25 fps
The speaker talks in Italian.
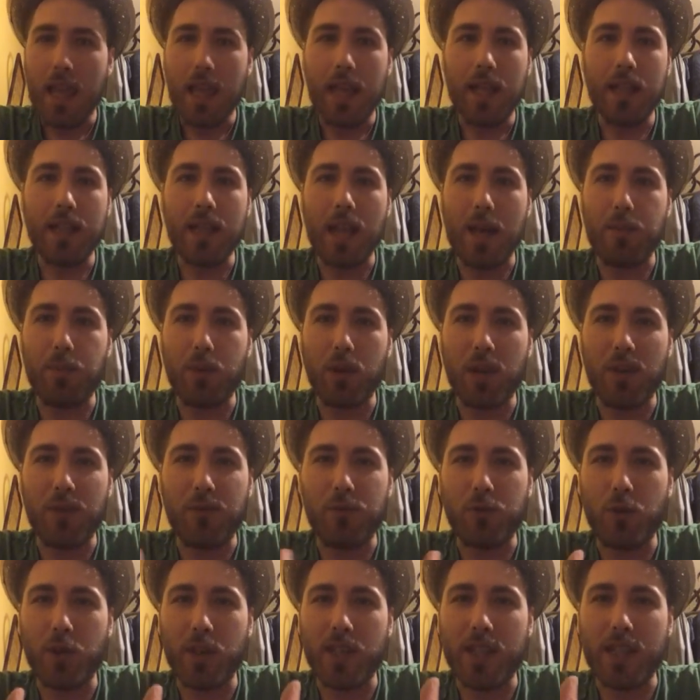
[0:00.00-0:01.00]
Il Napoli è
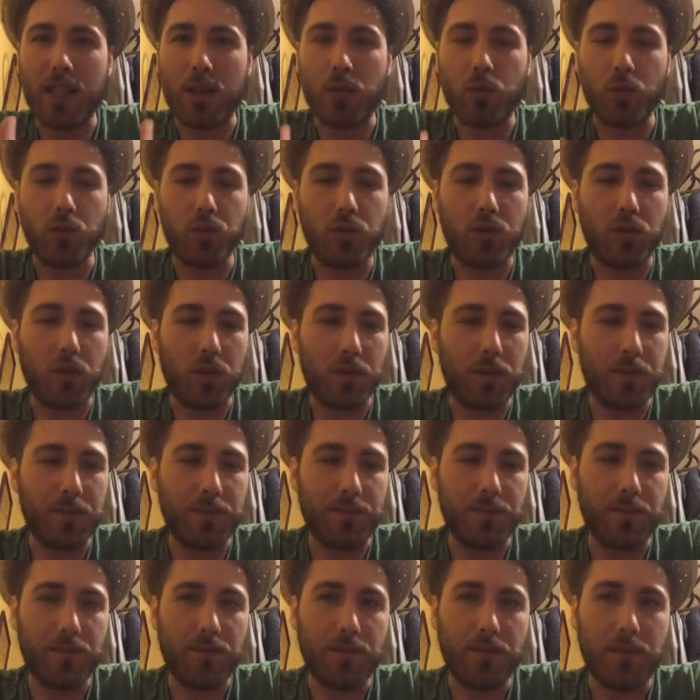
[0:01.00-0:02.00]
fuori da tutto,
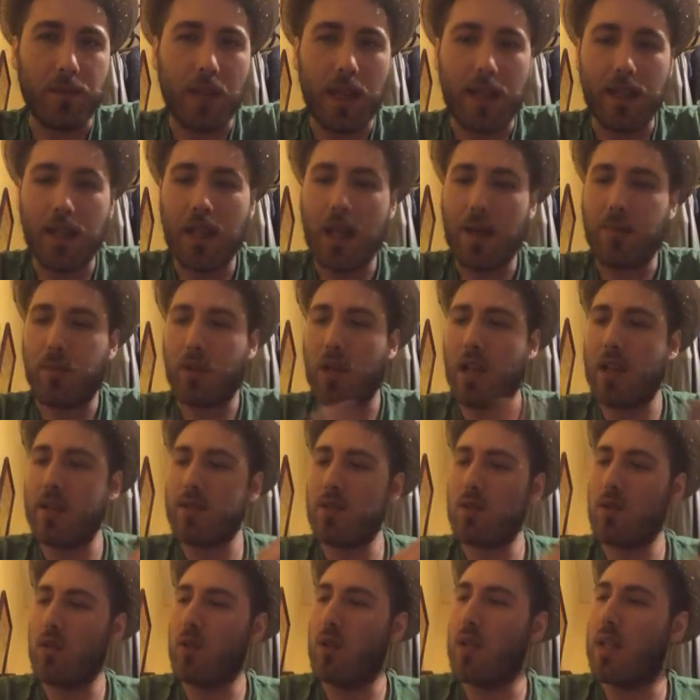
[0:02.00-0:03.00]
il Napoli ha
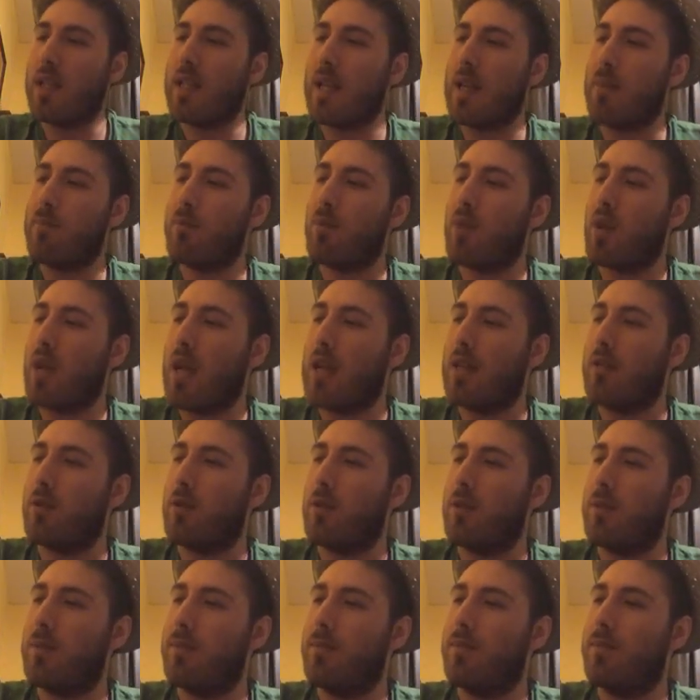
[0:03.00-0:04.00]
solo il
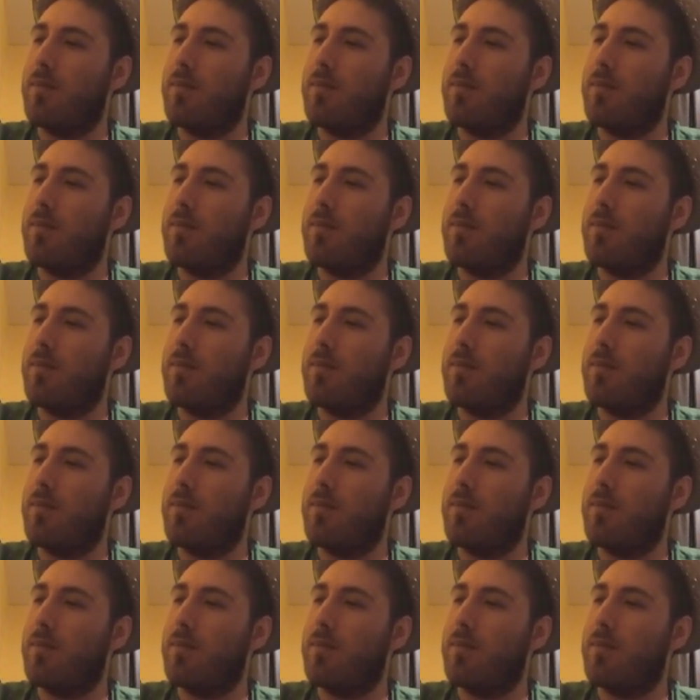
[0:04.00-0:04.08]
campionato.